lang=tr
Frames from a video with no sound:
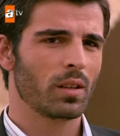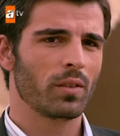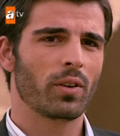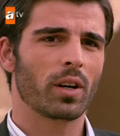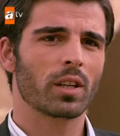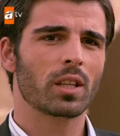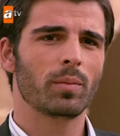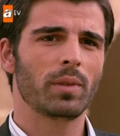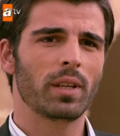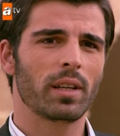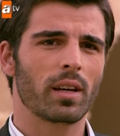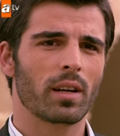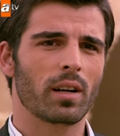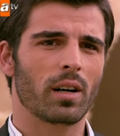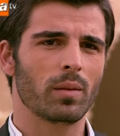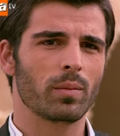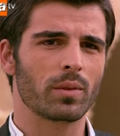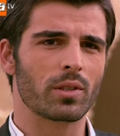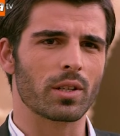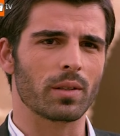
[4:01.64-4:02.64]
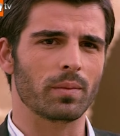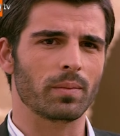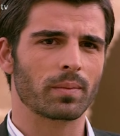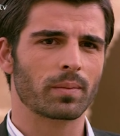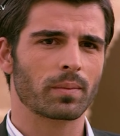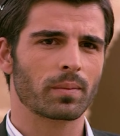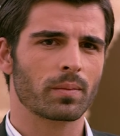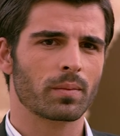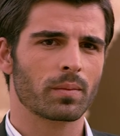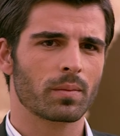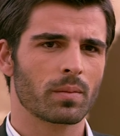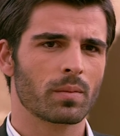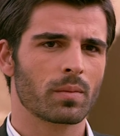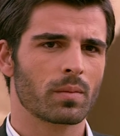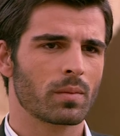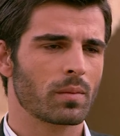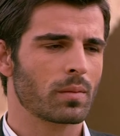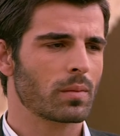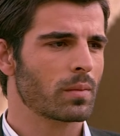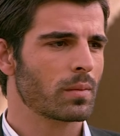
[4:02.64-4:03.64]
İfademine geri almayacağım.
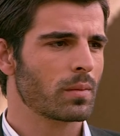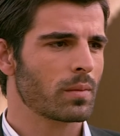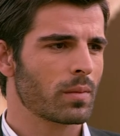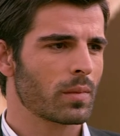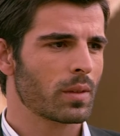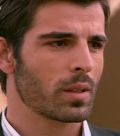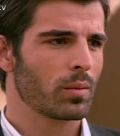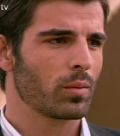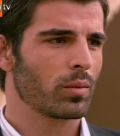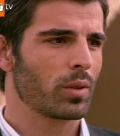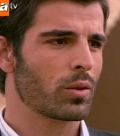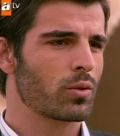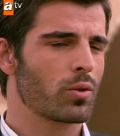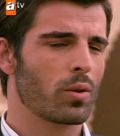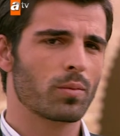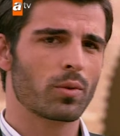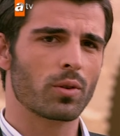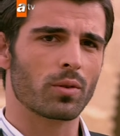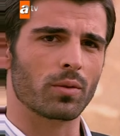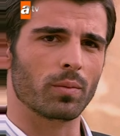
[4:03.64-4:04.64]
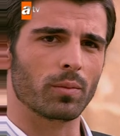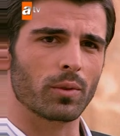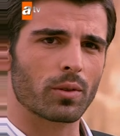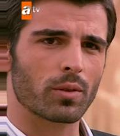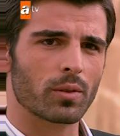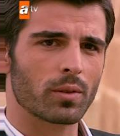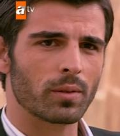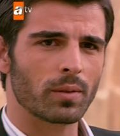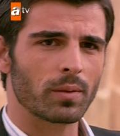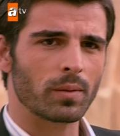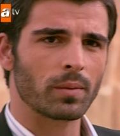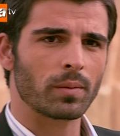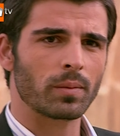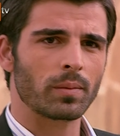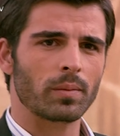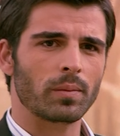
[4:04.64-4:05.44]
Bu da son sözümdür.